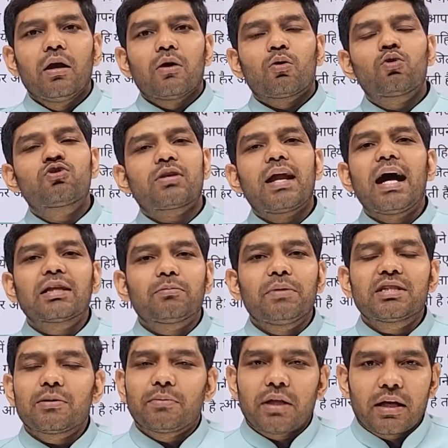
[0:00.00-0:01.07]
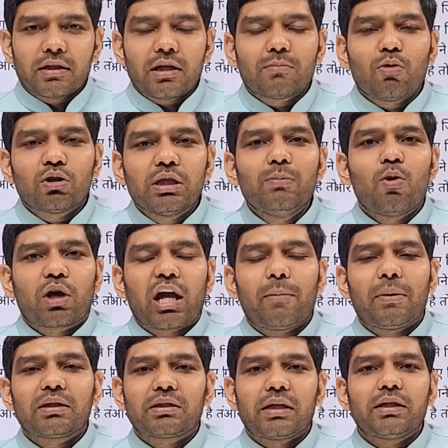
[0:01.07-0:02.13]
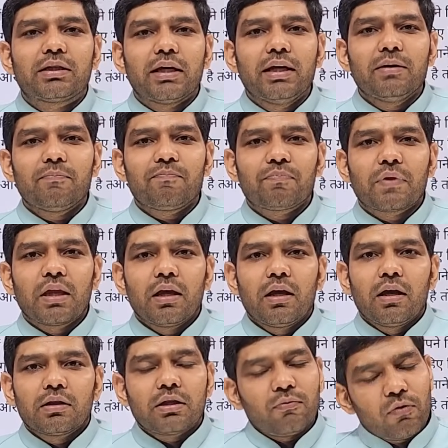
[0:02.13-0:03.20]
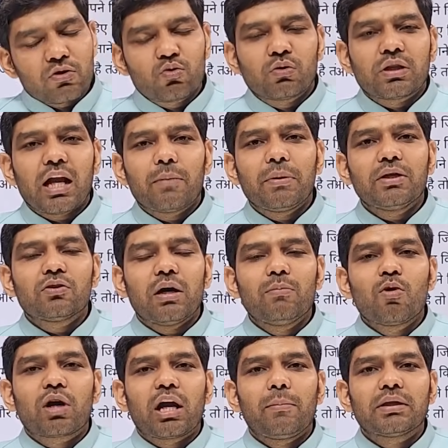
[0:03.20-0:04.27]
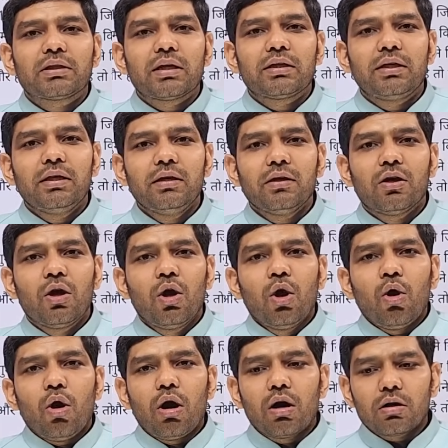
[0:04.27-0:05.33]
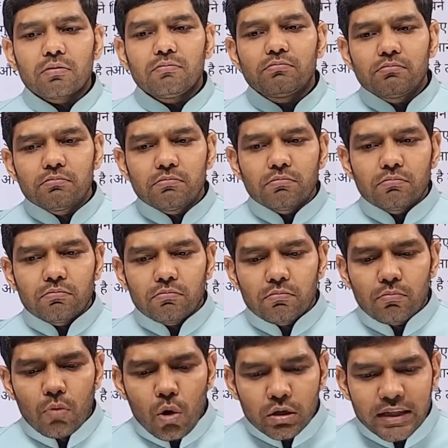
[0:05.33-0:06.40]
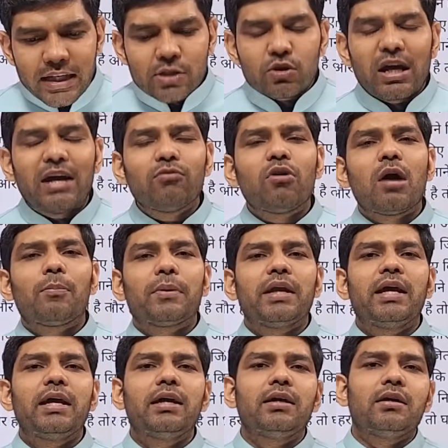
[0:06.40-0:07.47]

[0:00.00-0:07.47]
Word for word: गुजरात में जब नरेंद्र मोदी मुख्यमंत्री थे तब वसुंधरा भी जो है मुख्यमंत्री थी और मोदी जो है वो अपने